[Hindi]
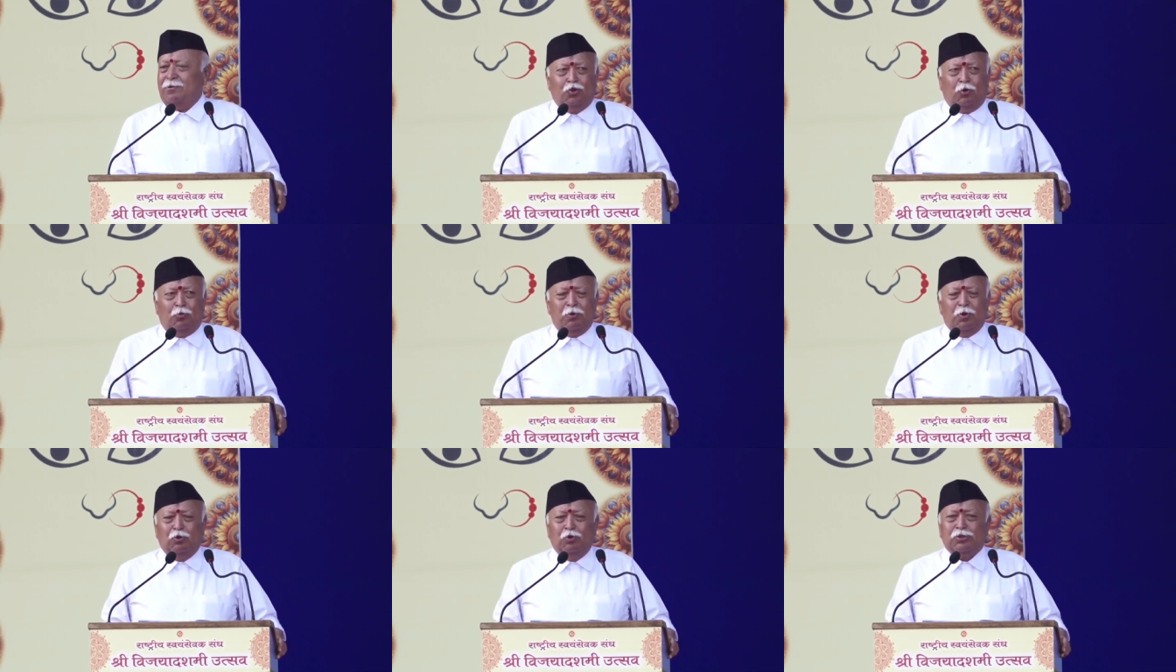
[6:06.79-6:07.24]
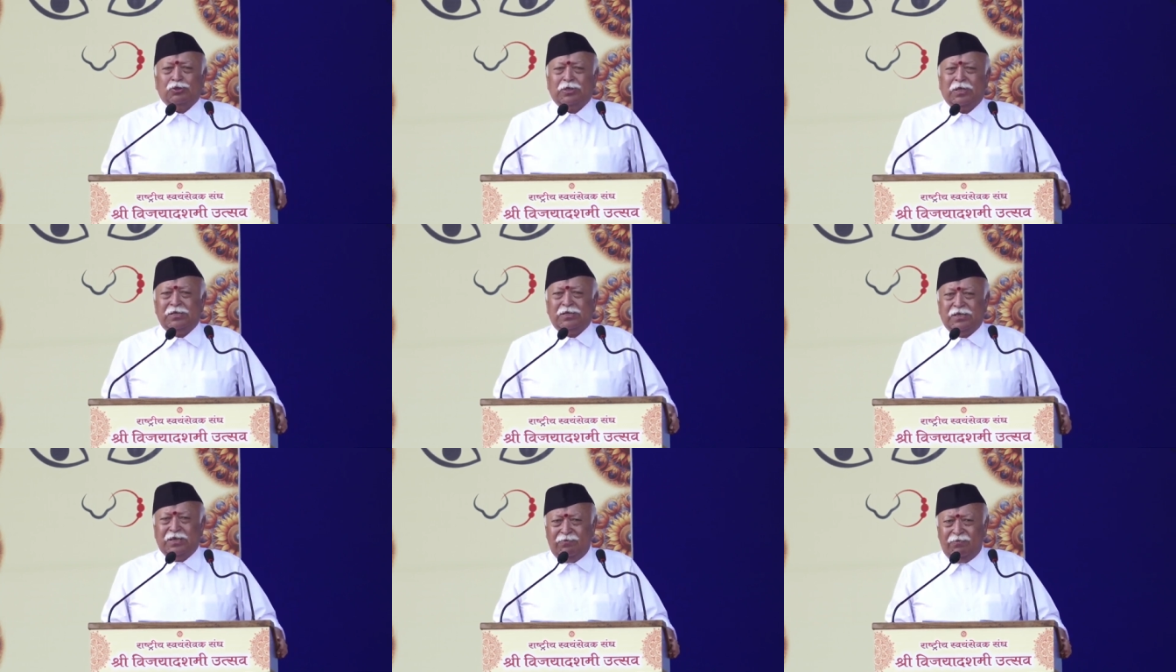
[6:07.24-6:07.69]
तो
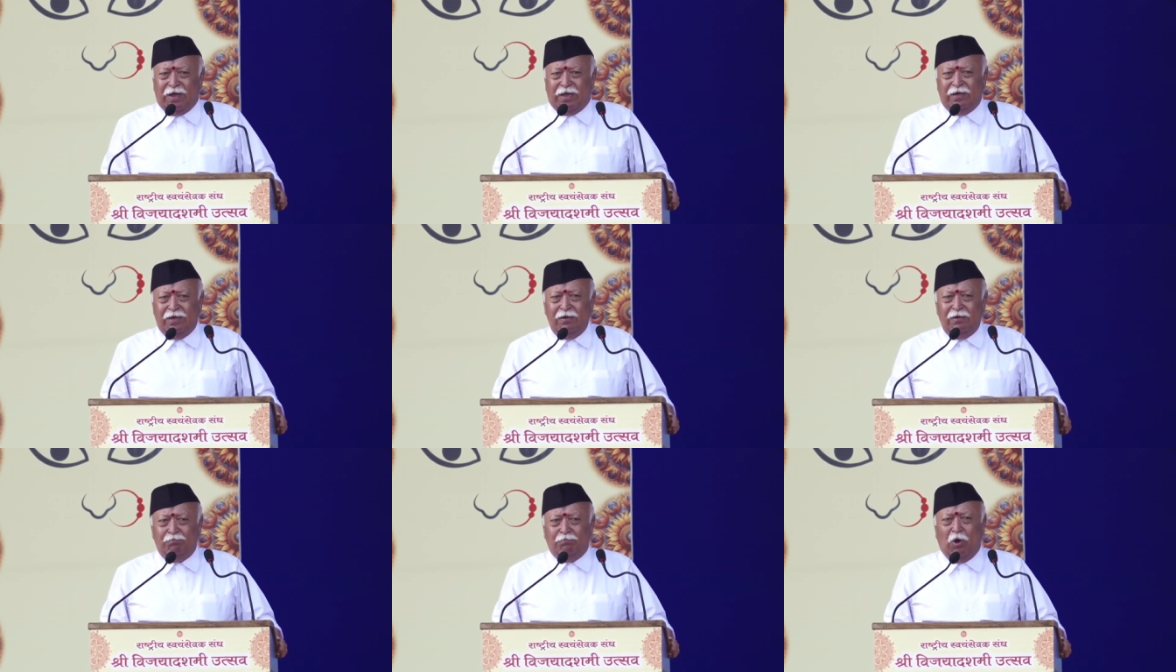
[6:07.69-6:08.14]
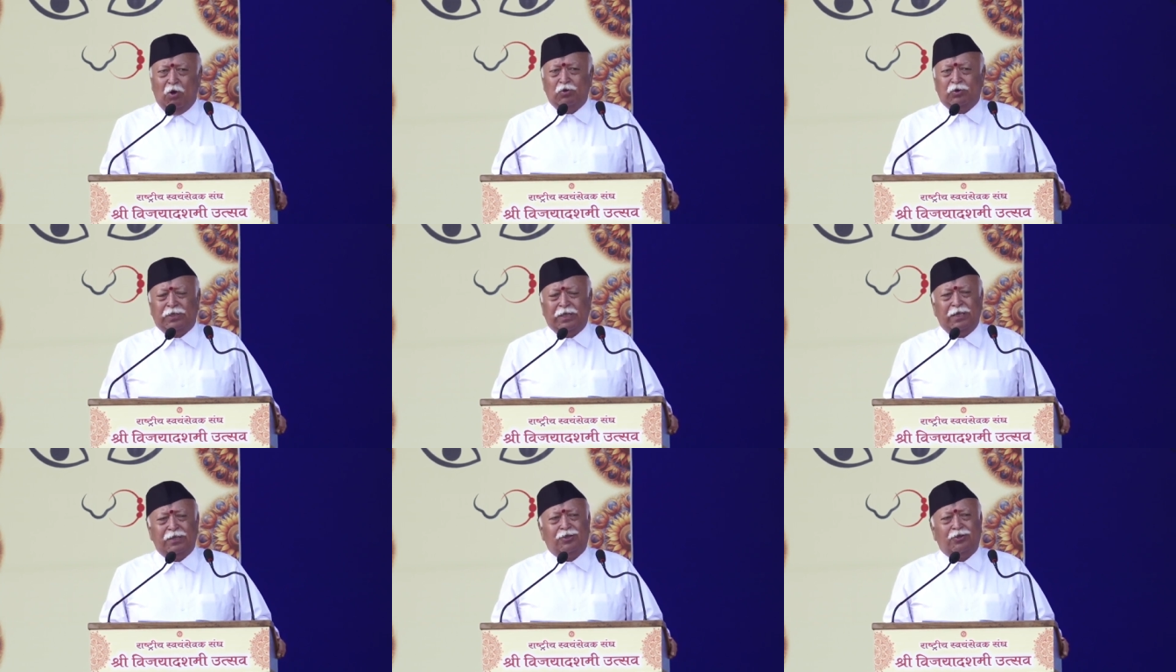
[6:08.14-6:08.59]
मनुष्य जीवन
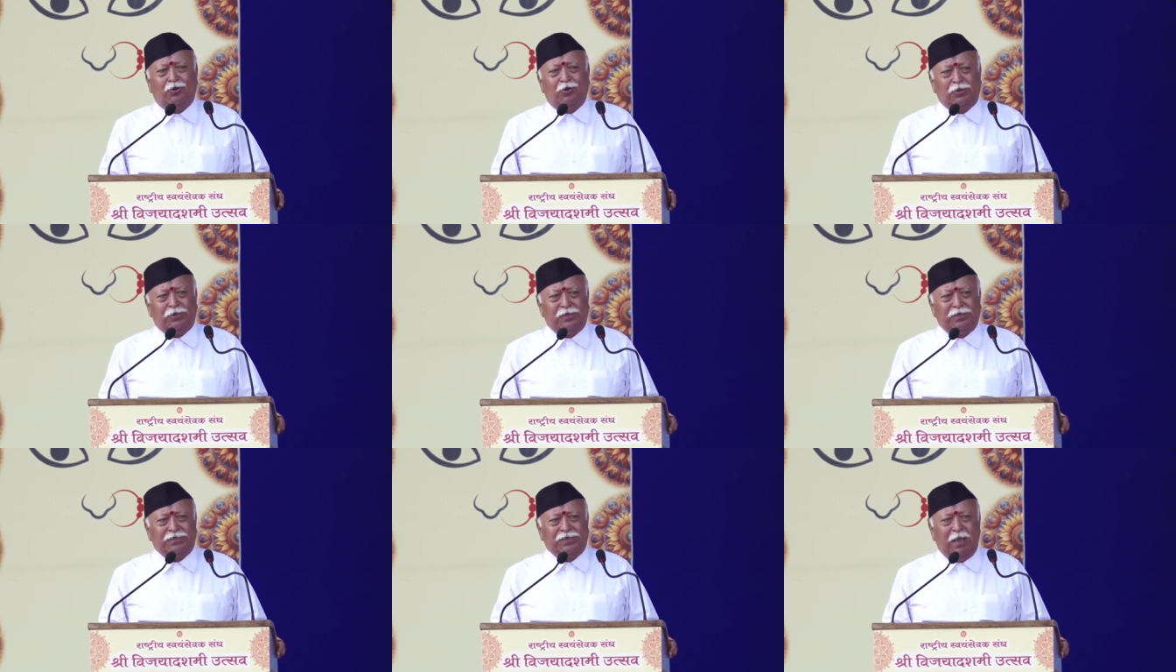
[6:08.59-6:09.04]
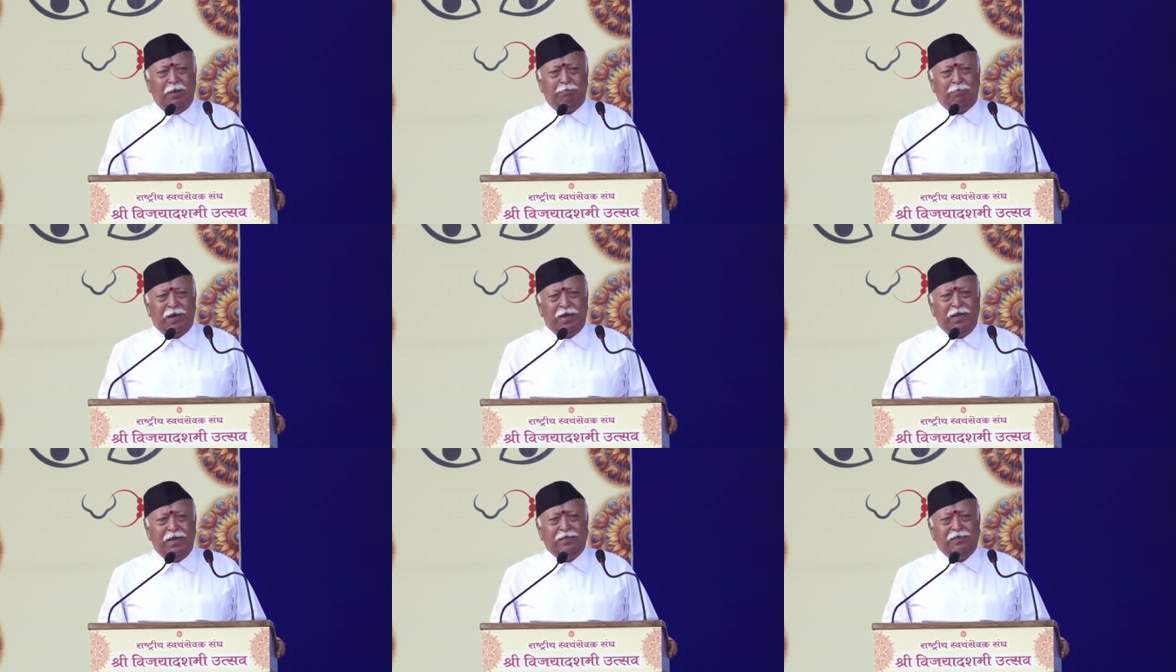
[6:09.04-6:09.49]
भौतिक दृष्टि से
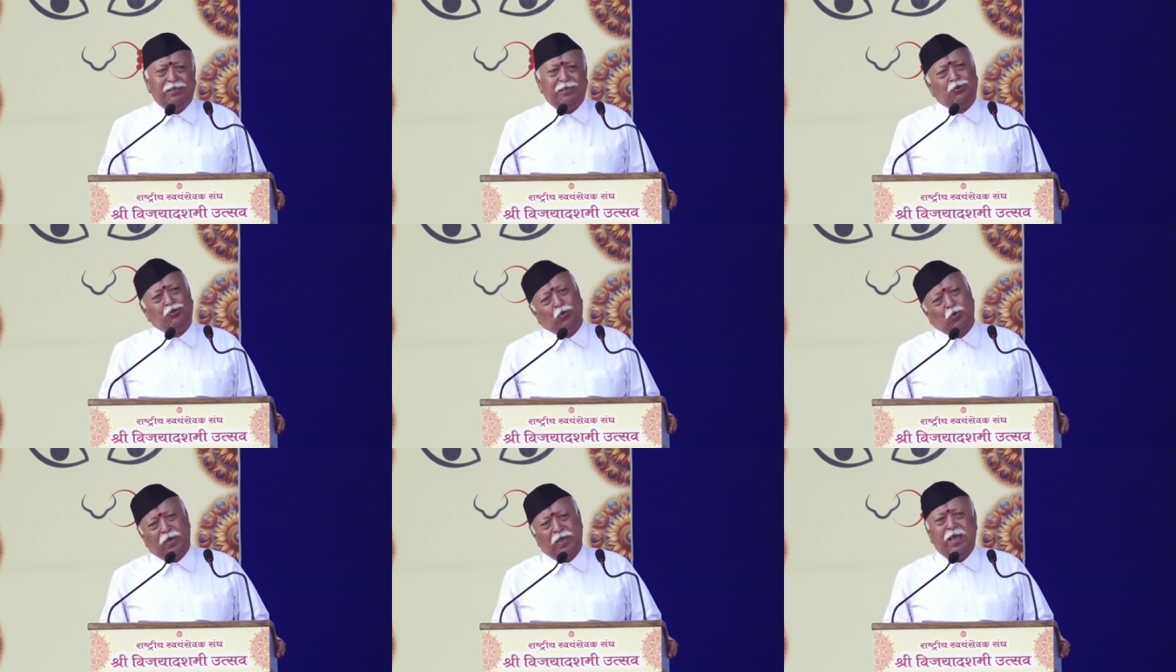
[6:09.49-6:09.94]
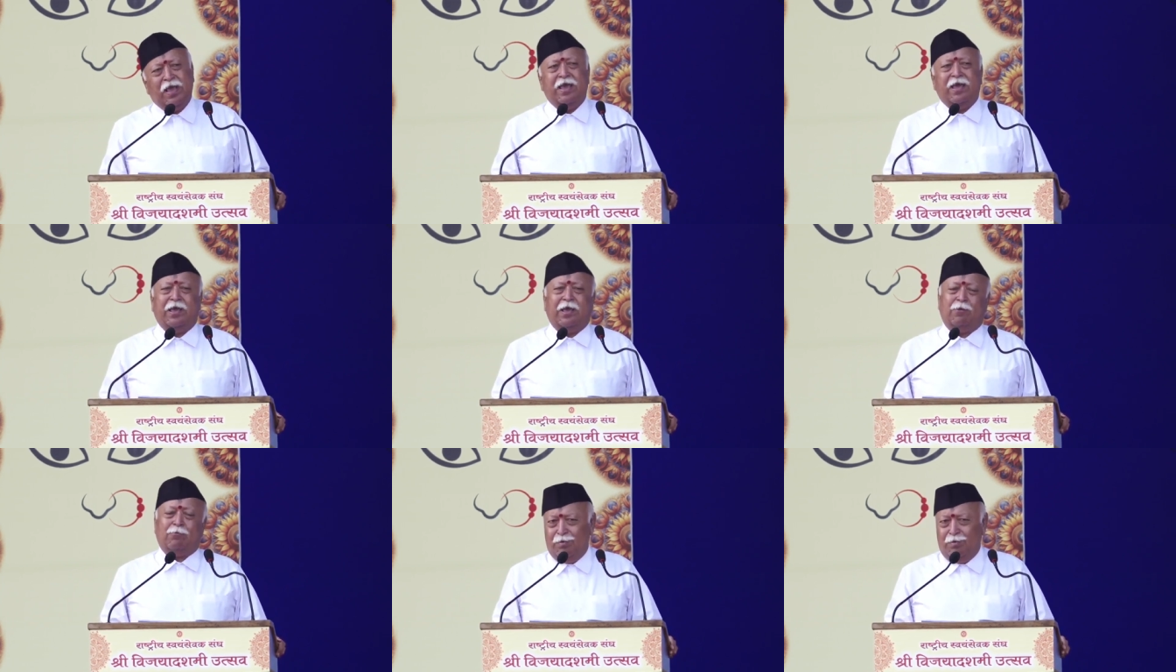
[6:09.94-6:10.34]
पहले से सुखी है